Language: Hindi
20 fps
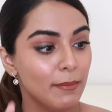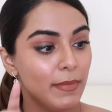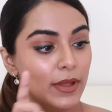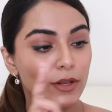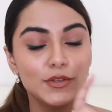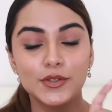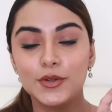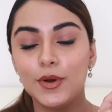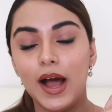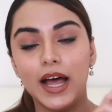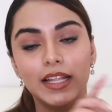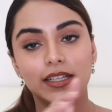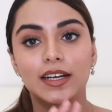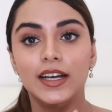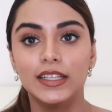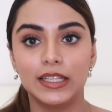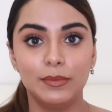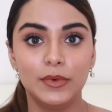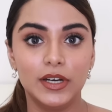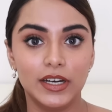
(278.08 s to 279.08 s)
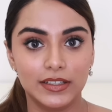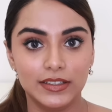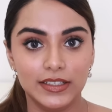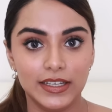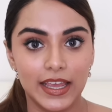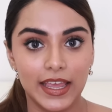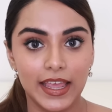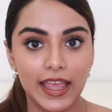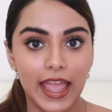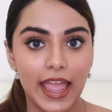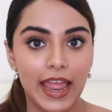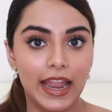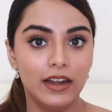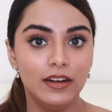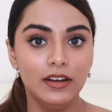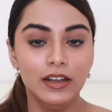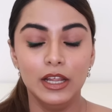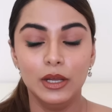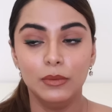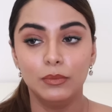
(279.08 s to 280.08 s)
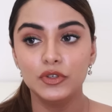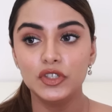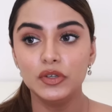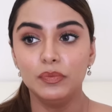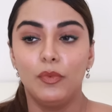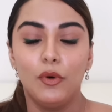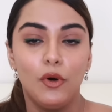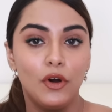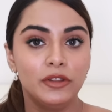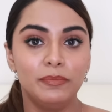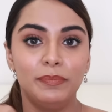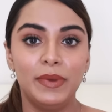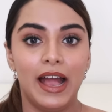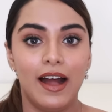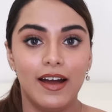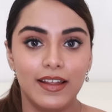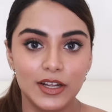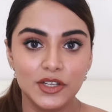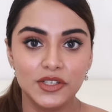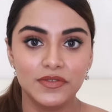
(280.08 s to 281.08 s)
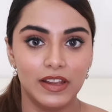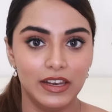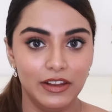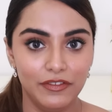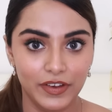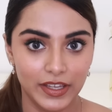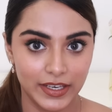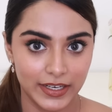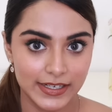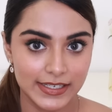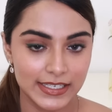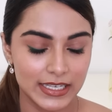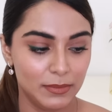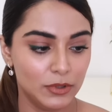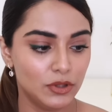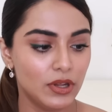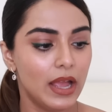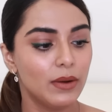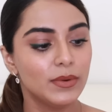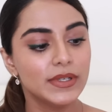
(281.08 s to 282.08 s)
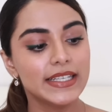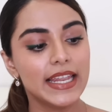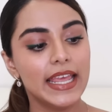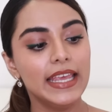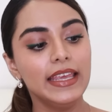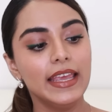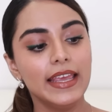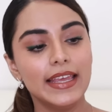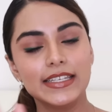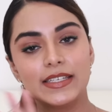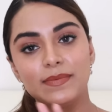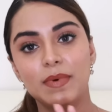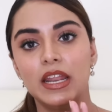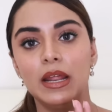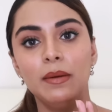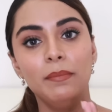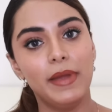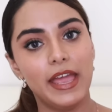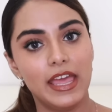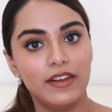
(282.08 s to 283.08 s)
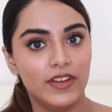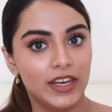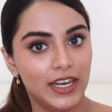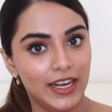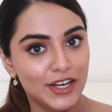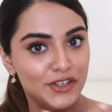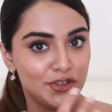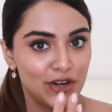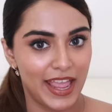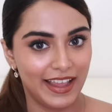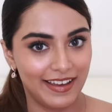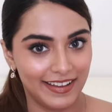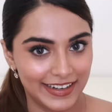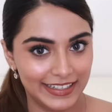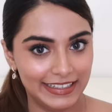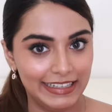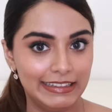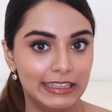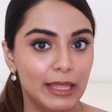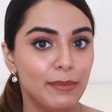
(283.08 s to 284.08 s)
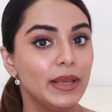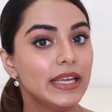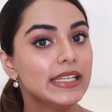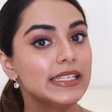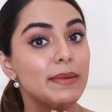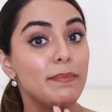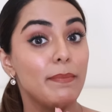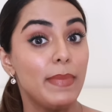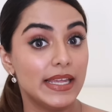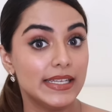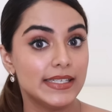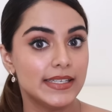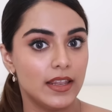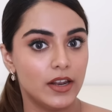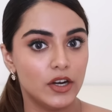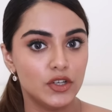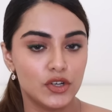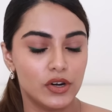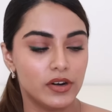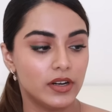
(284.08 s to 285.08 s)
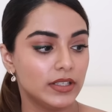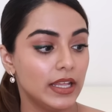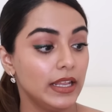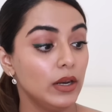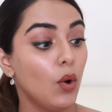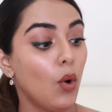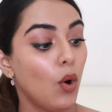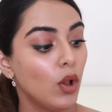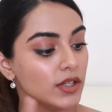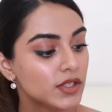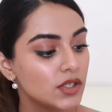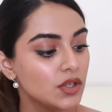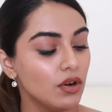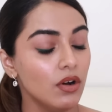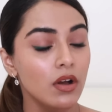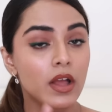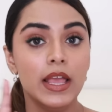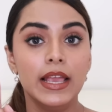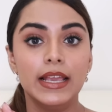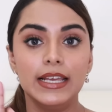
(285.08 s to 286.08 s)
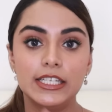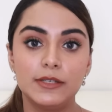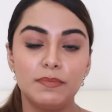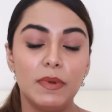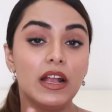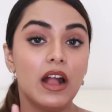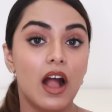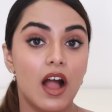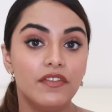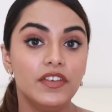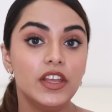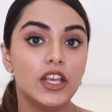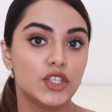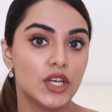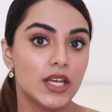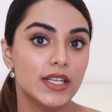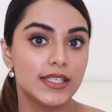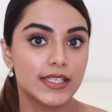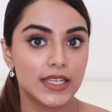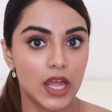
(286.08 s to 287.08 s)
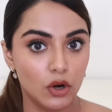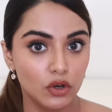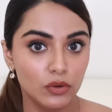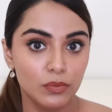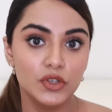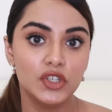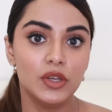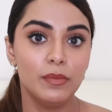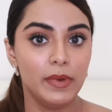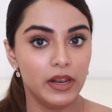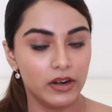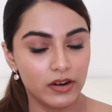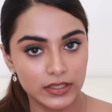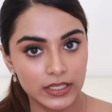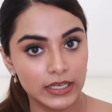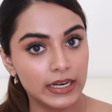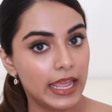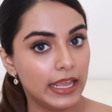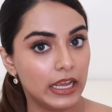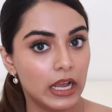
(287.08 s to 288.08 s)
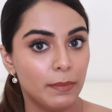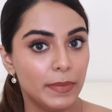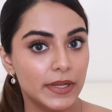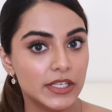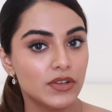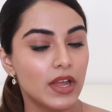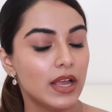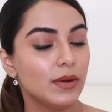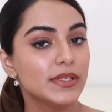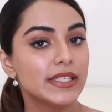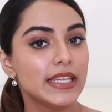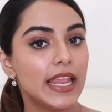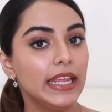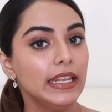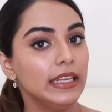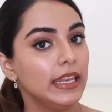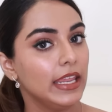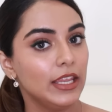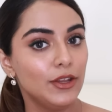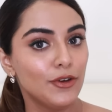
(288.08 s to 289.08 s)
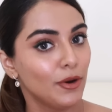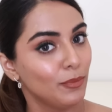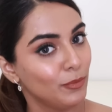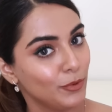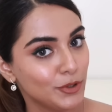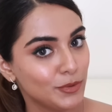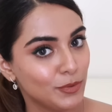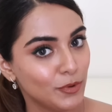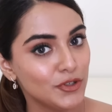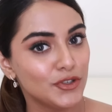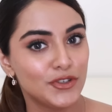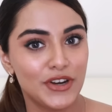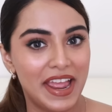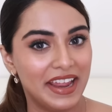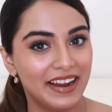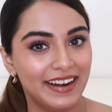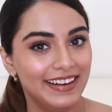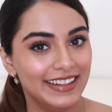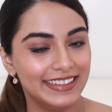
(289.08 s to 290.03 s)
मैंने उसको आधा खत्म कर दिया है एंड मुझे बहुत प्यार है उस वाले वेरिएंट से भी तो आई वॉज लाइक कि इस बार हम बेर वनीला ट्राई करके देखते हैं बिकॉज ये बेस्ट सेलर चल रहा था एंड ऑल्सो इस पर काफी अच्छा डिस्काउंट मुझे मिल रहा था नायका पे सो आई वॉज लाइक नेकी और पूछ पूछ ट्राई कर